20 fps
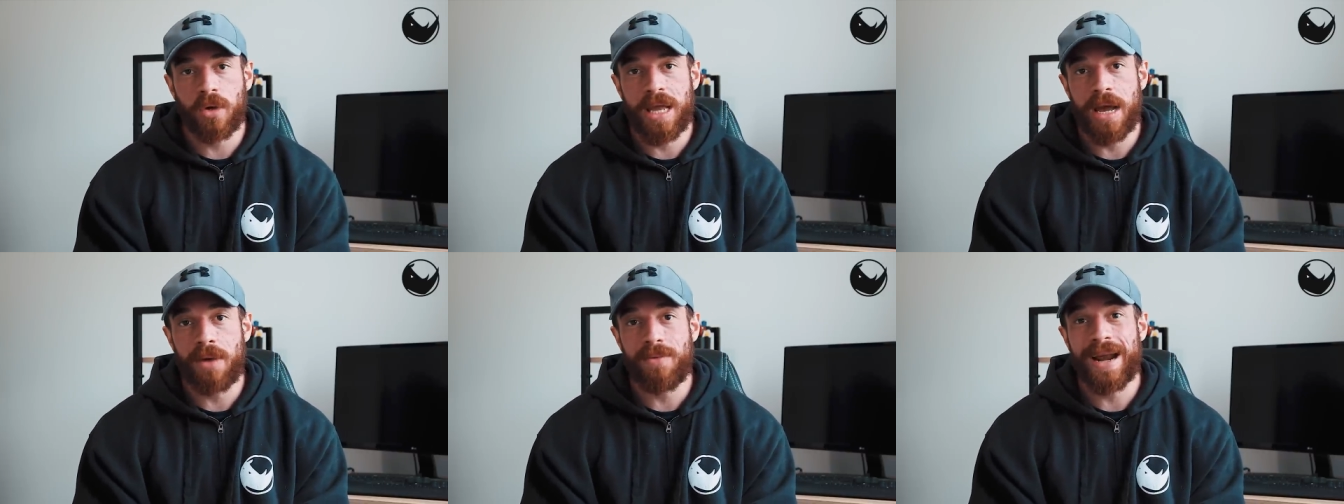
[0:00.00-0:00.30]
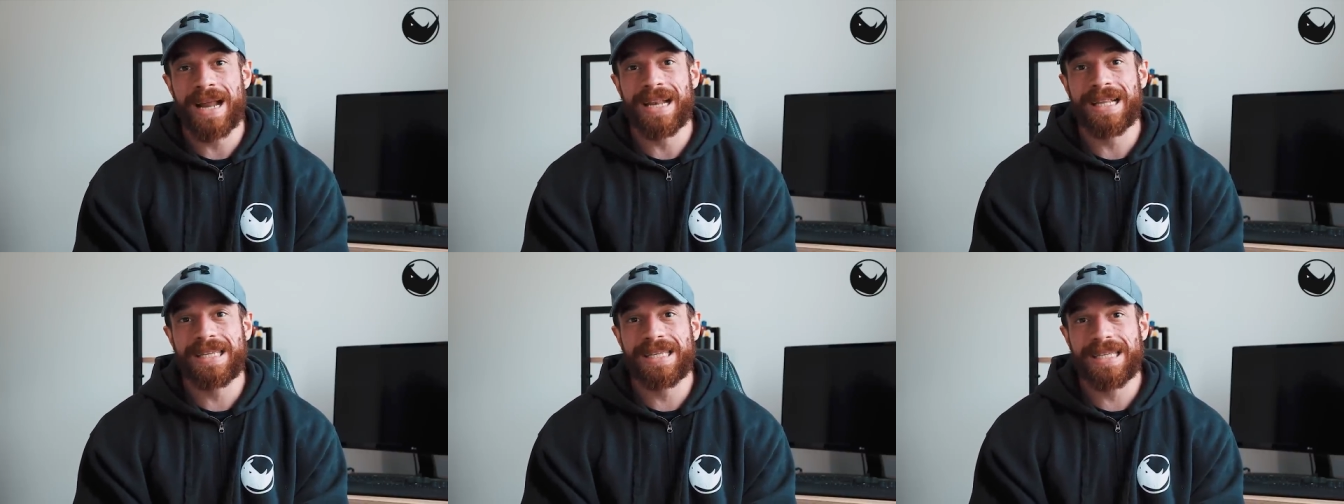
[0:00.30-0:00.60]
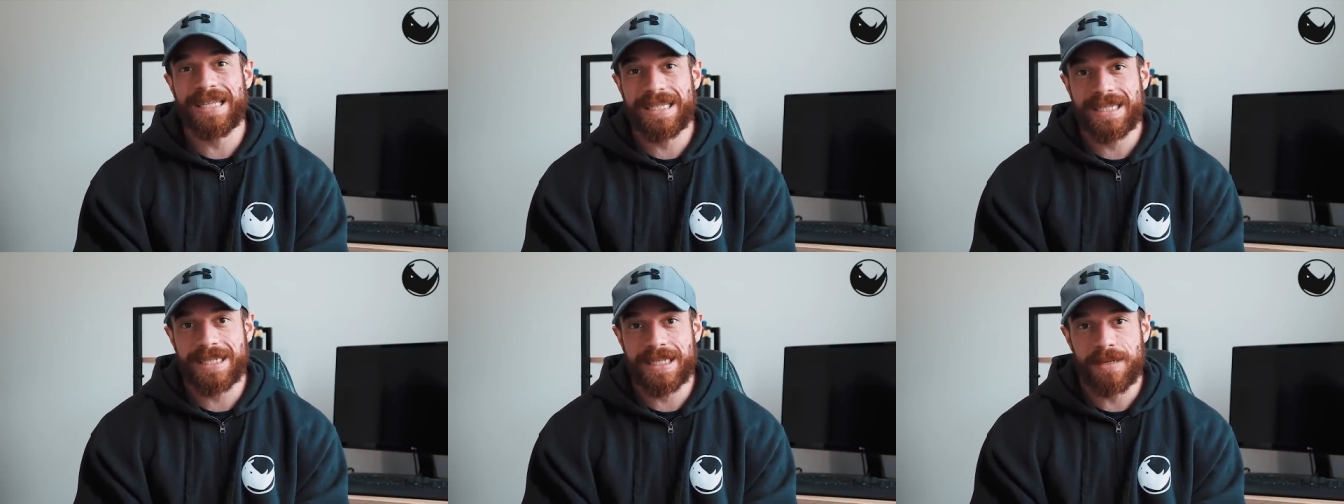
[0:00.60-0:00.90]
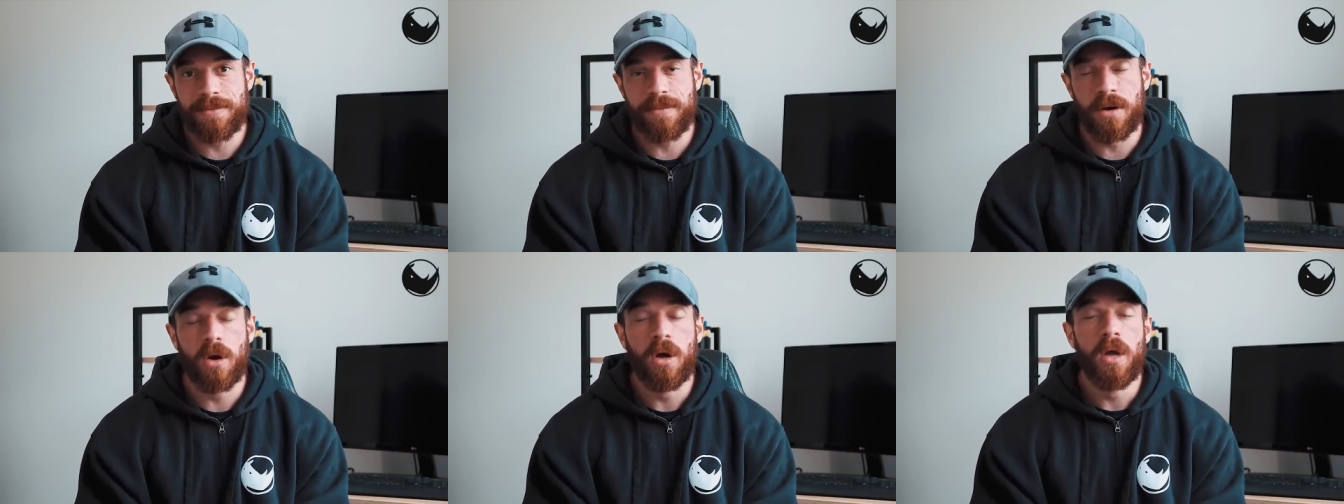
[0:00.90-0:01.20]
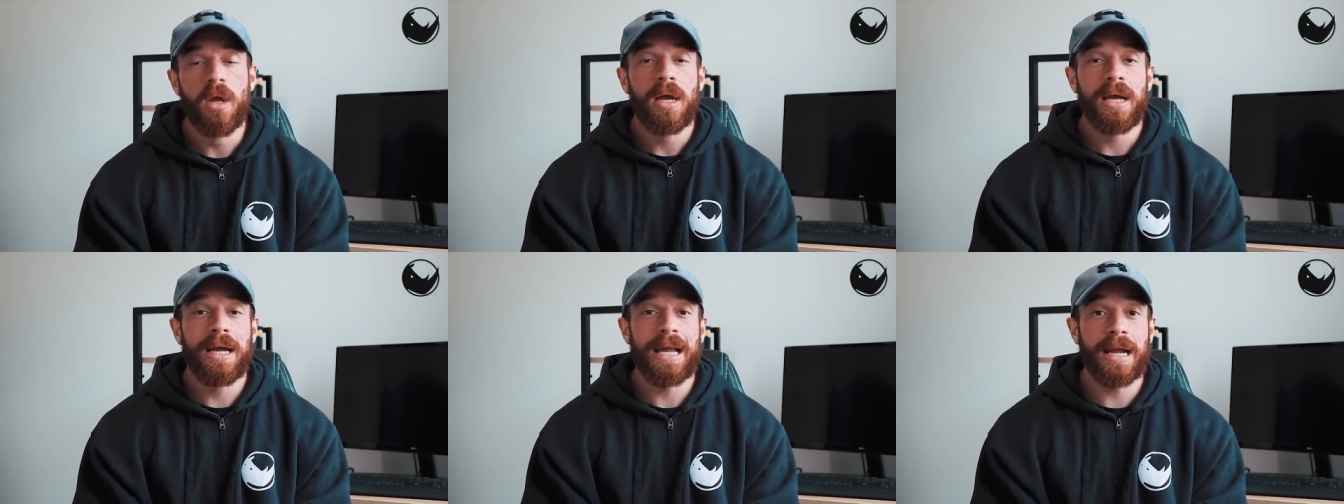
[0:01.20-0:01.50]
che ha un altissimo
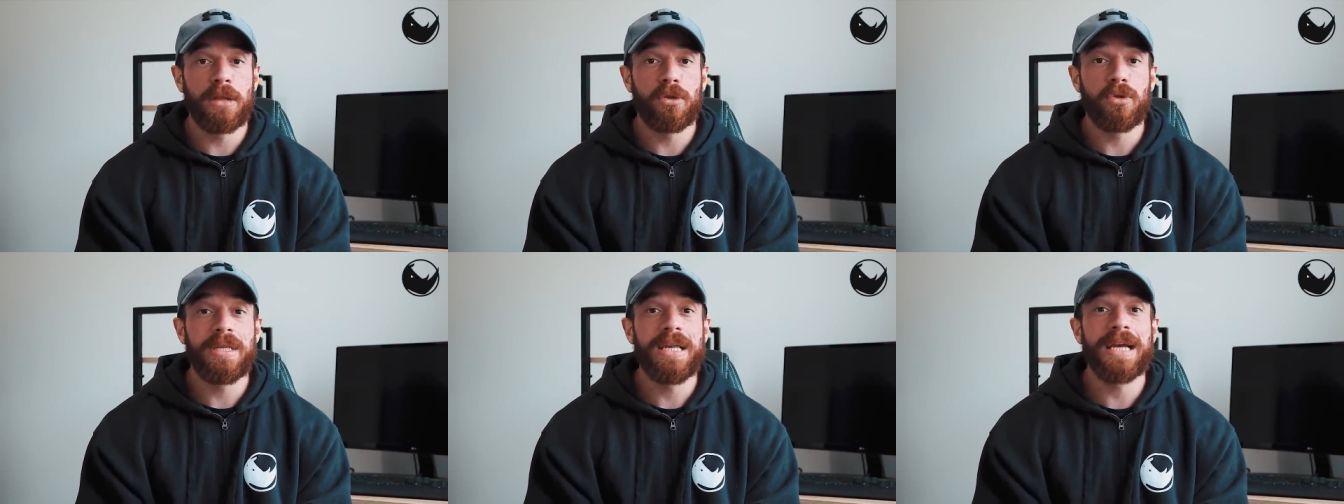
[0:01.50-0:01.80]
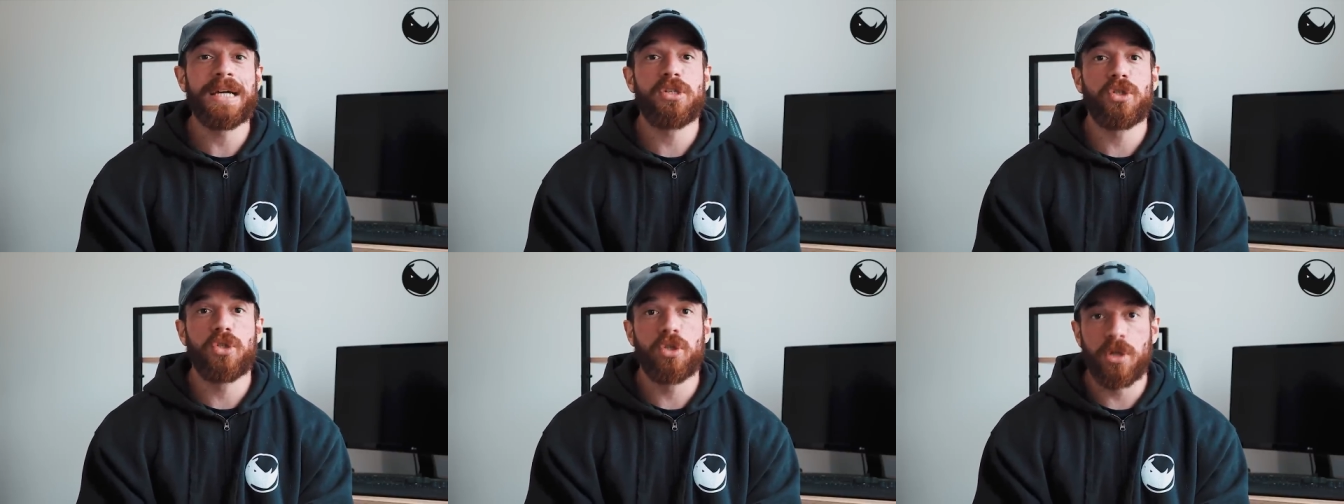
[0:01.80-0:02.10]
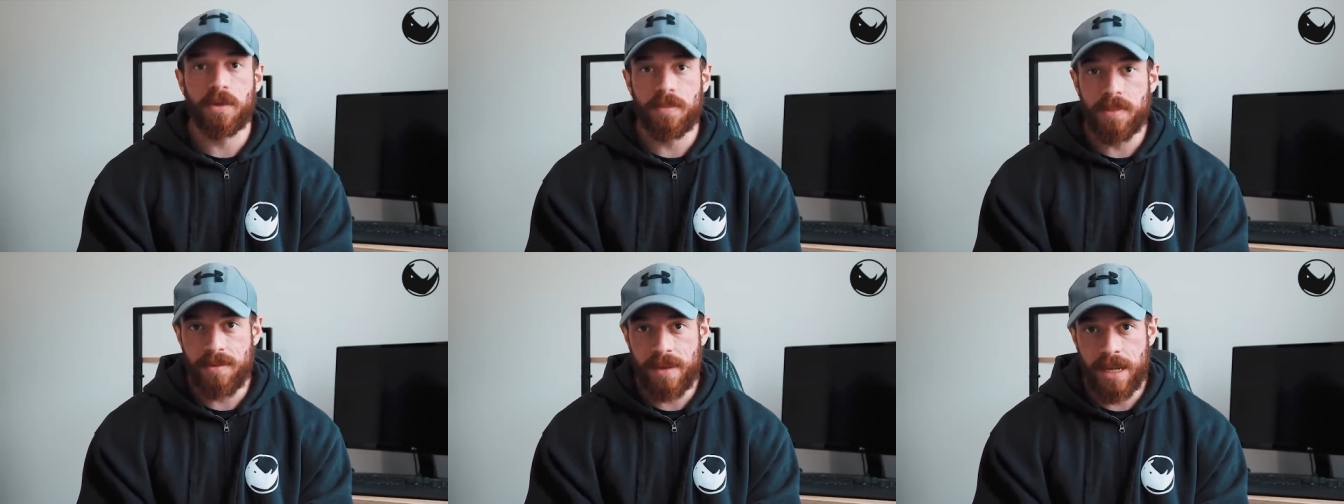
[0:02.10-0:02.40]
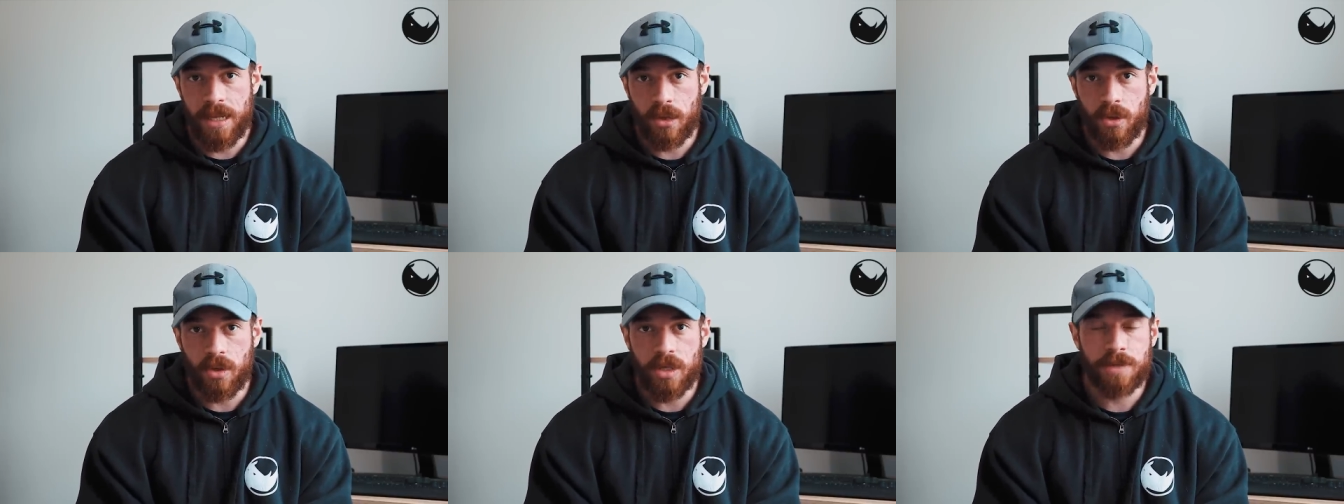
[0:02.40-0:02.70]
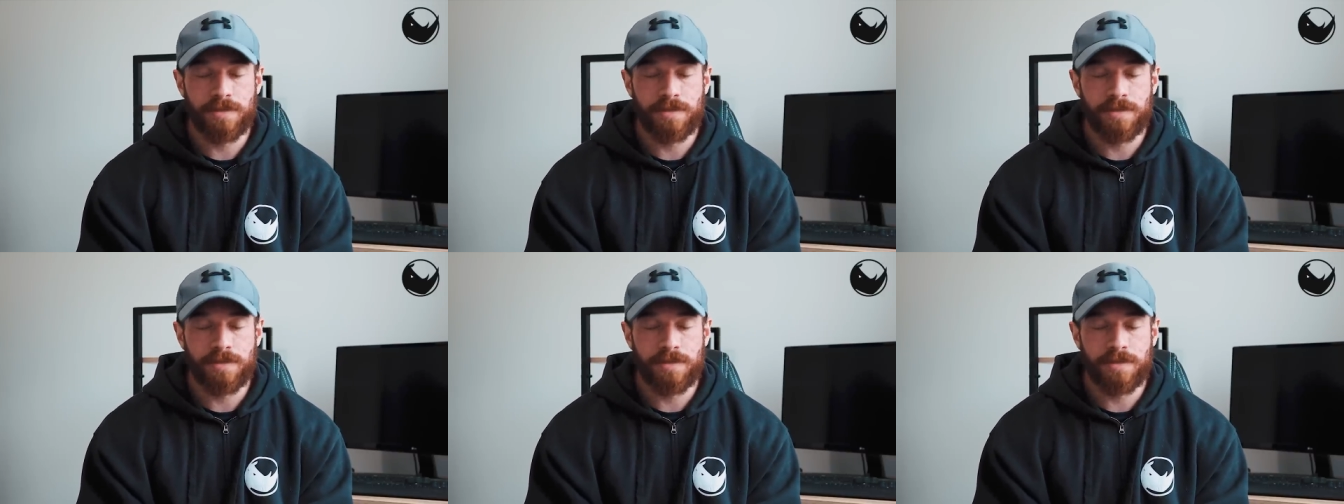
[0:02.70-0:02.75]
grado di assorbimento